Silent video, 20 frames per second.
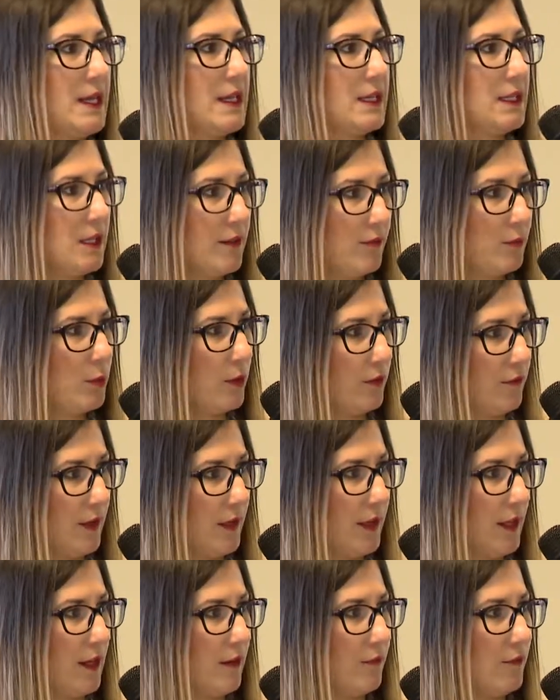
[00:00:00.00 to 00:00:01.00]
nie wpływa
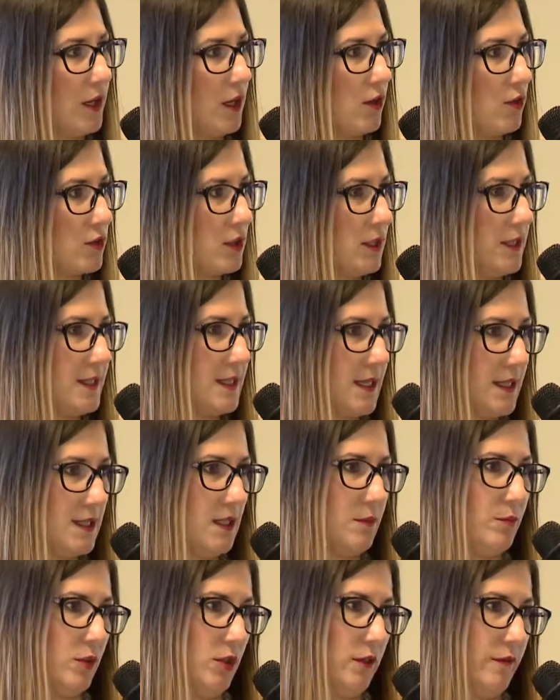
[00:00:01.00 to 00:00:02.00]
na wielkość
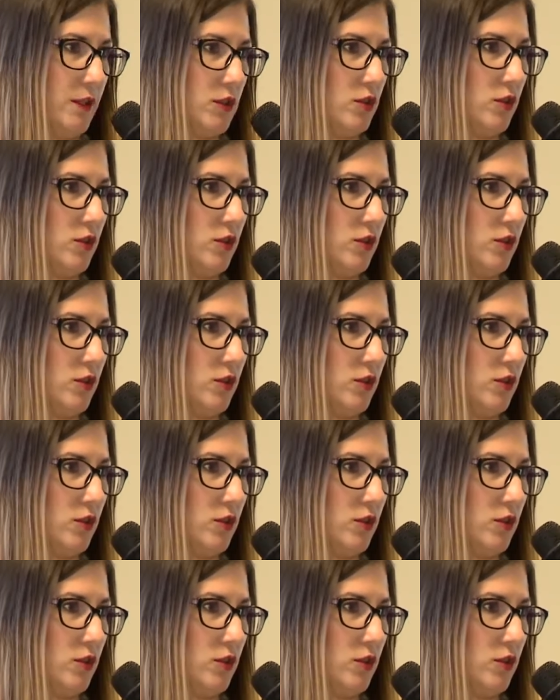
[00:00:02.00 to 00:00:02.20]
licencji, ponieważ